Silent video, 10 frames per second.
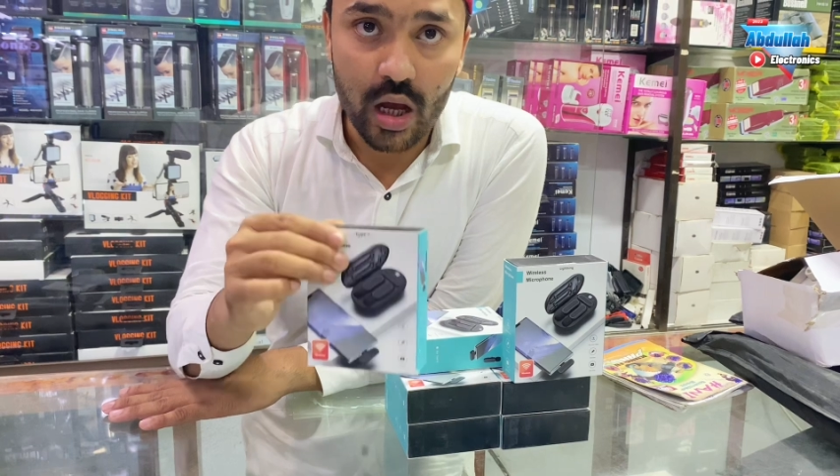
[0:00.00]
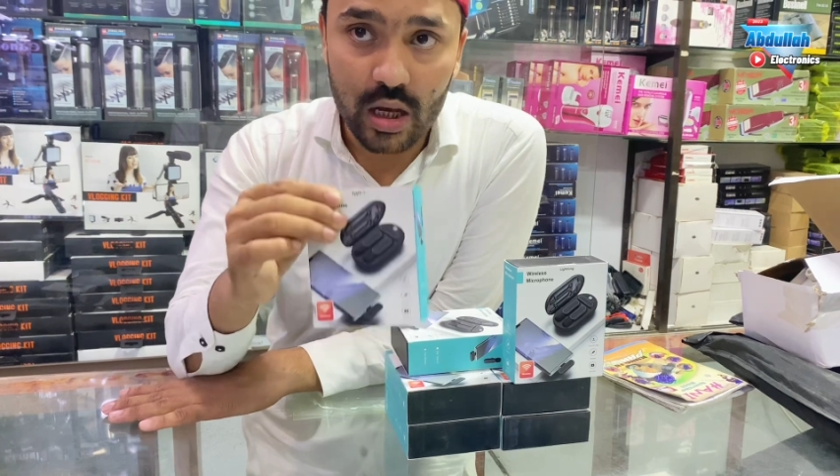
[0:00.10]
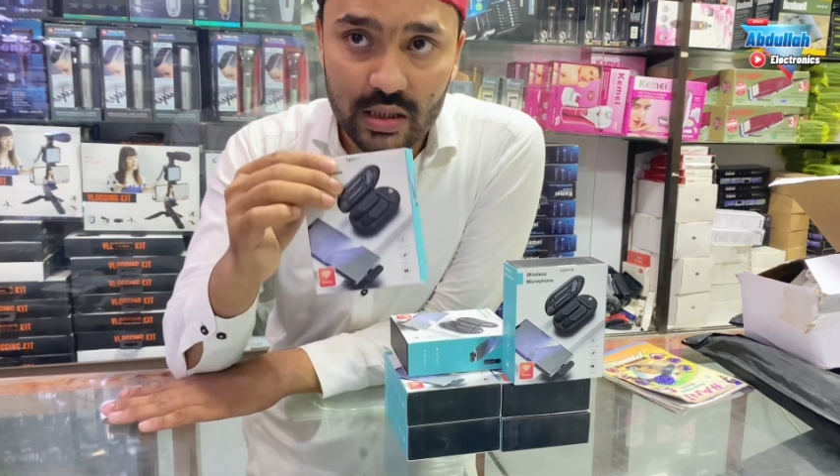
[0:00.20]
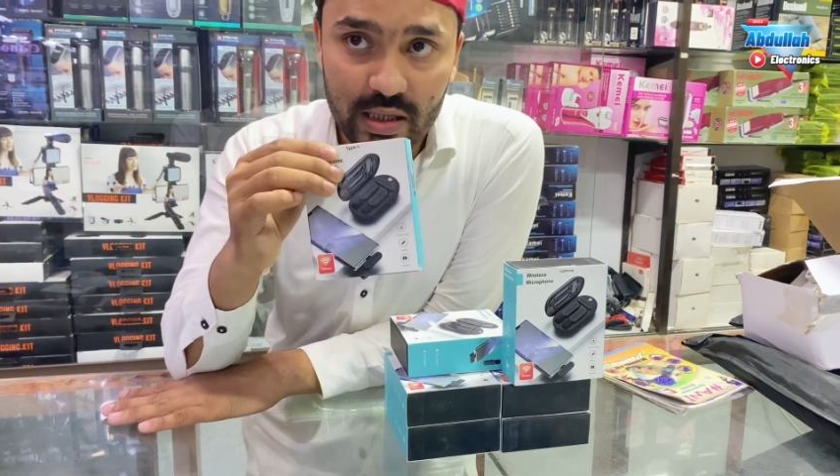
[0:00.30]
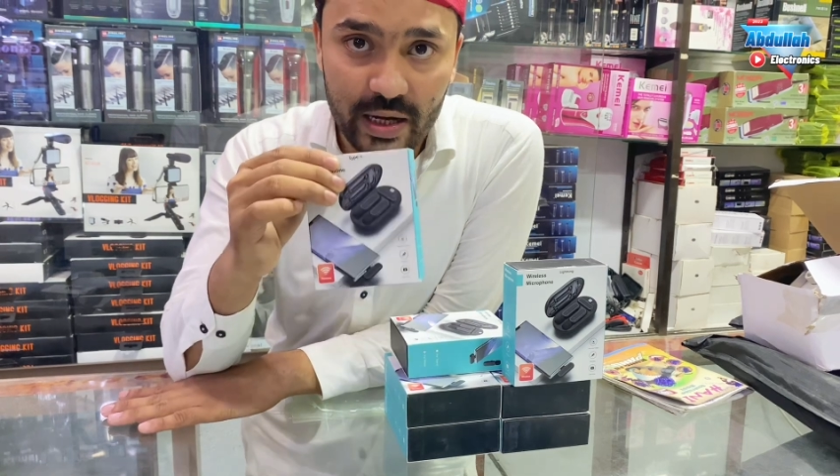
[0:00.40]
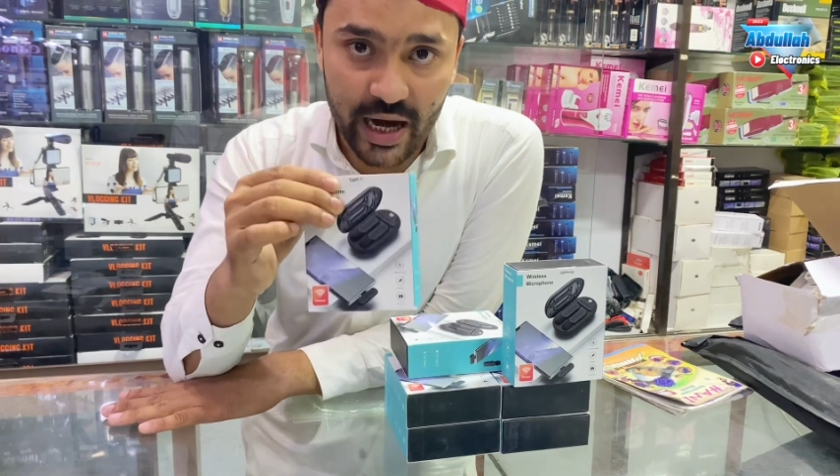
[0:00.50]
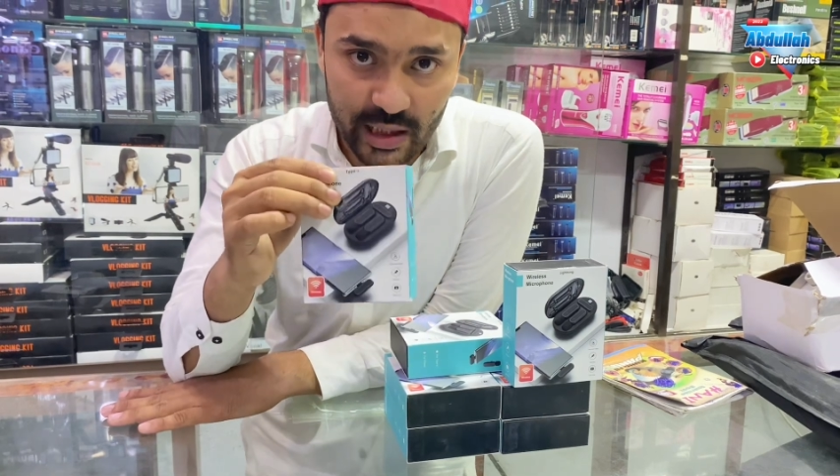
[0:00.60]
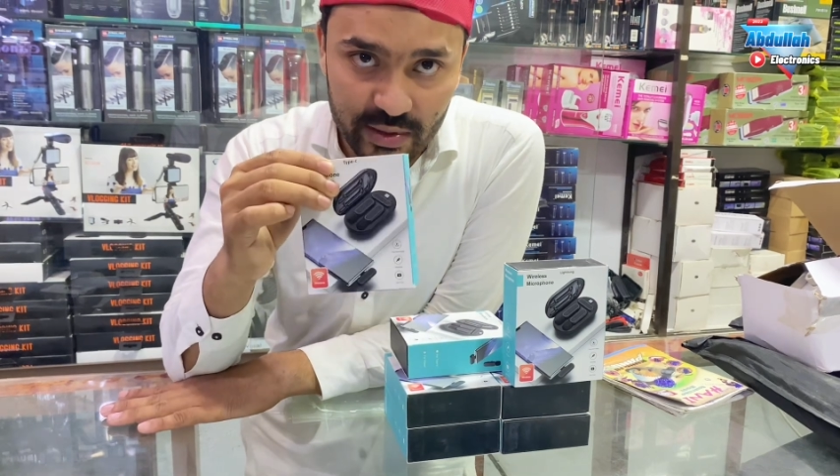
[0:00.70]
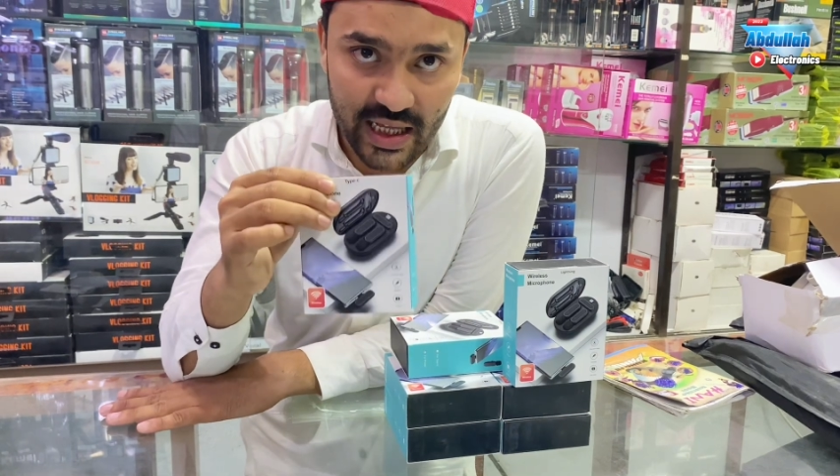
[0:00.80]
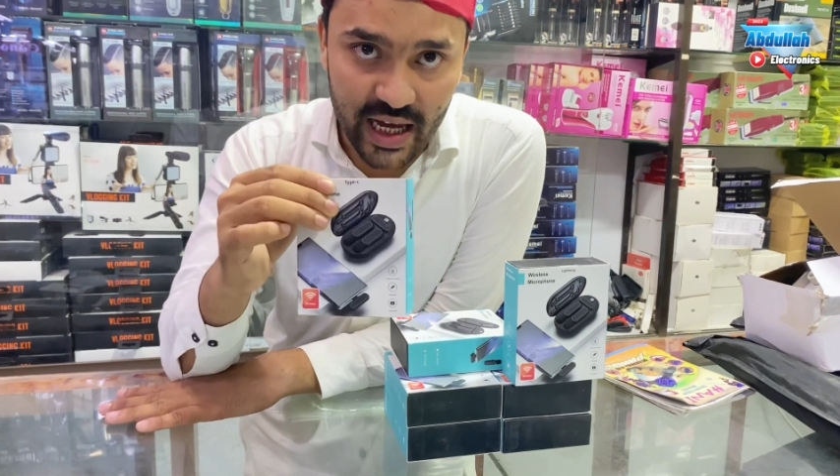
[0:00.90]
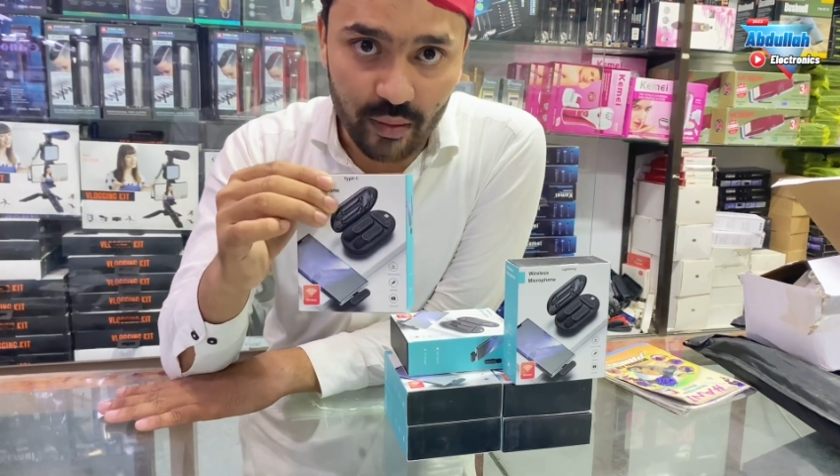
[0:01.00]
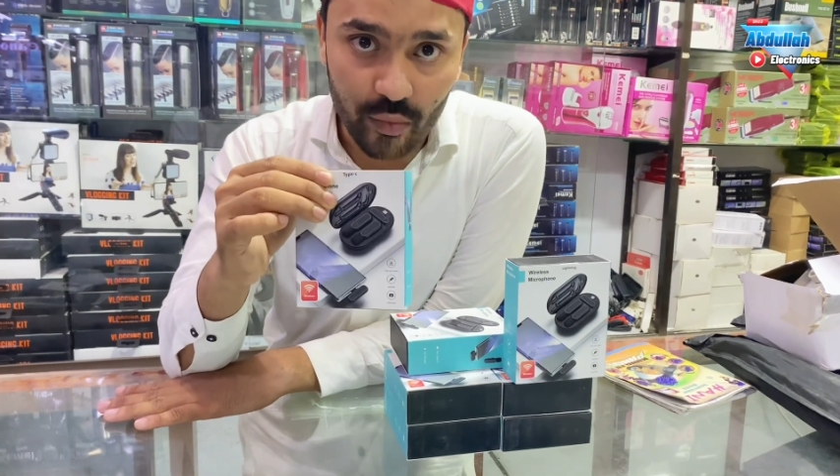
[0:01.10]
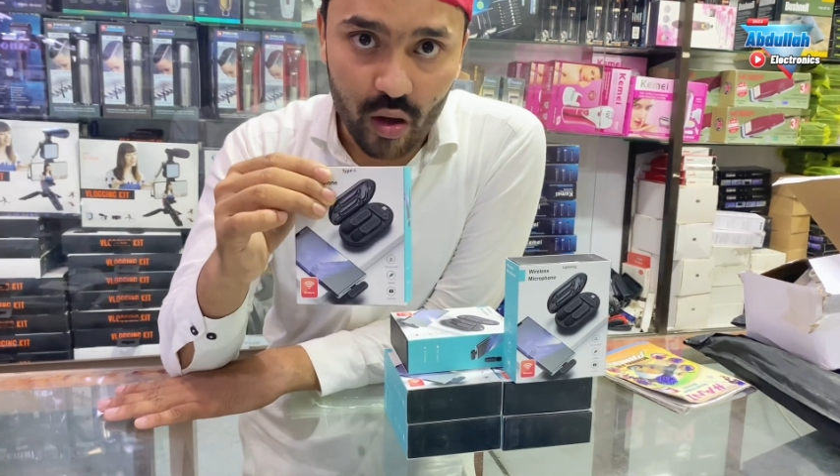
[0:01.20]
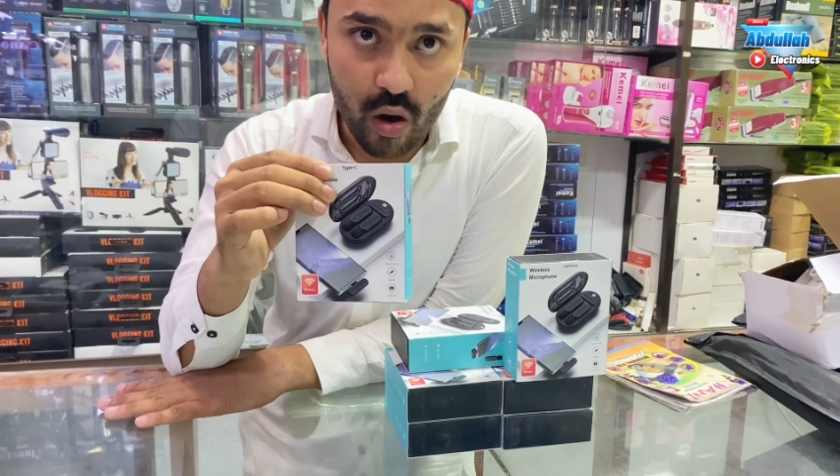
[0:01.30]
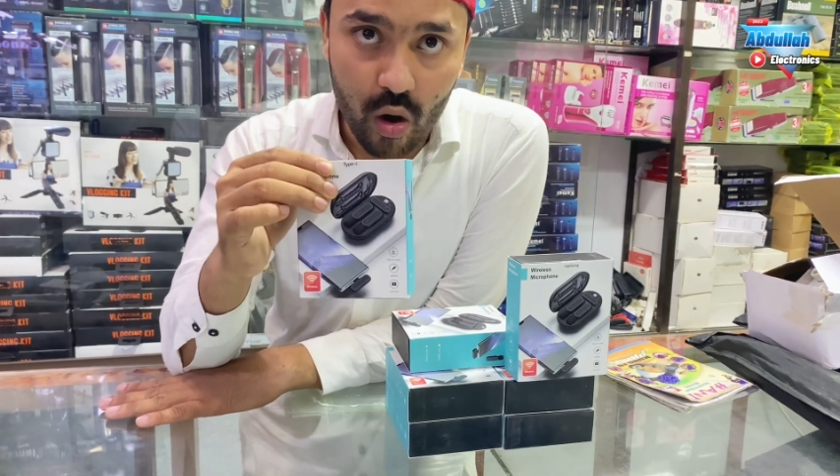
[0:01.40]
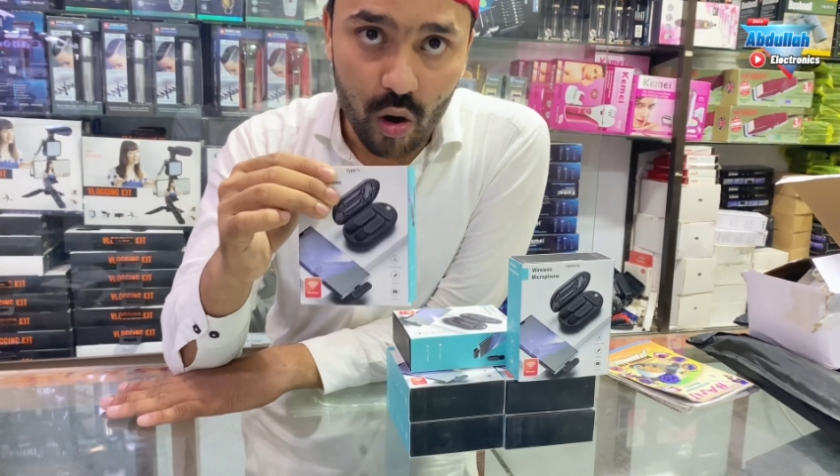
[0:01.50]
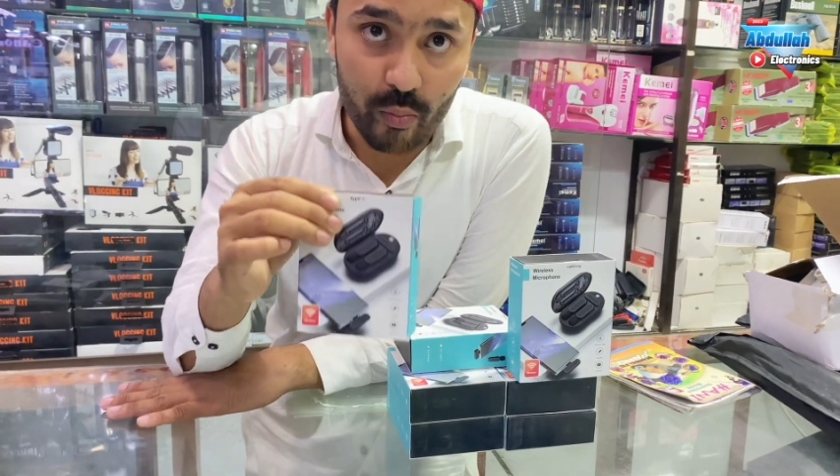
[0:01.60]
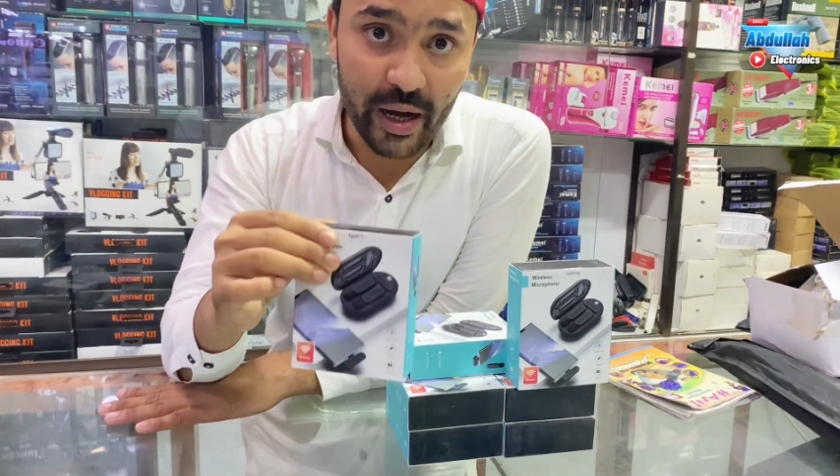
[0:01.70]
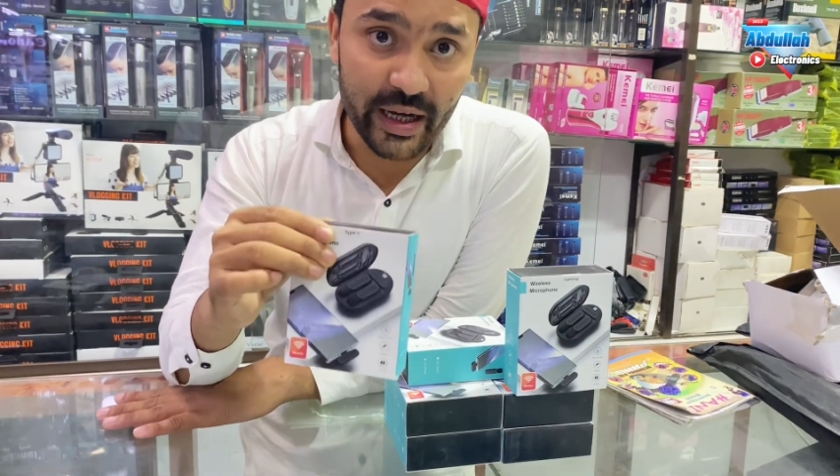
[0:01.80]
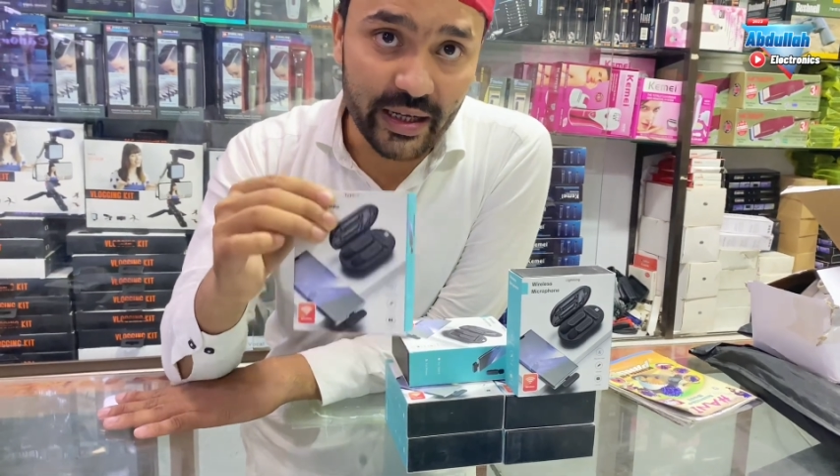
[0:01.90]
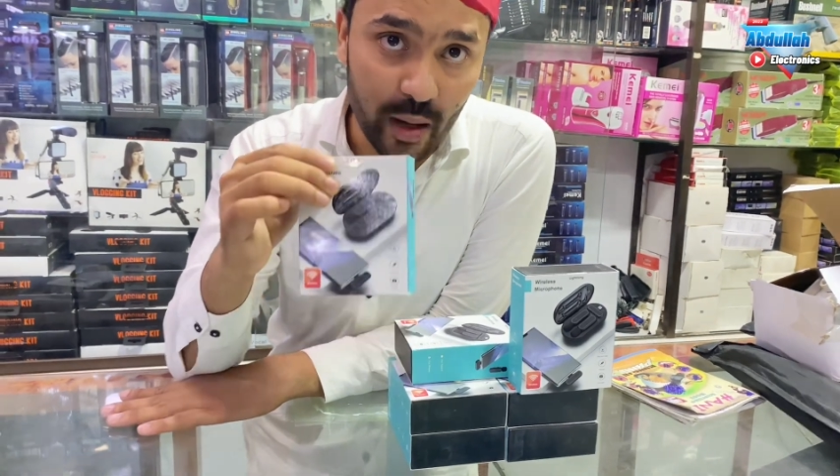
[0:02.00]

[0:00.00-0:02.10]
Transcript: उसकी रेंज भी ज़्यादा है और बैटरी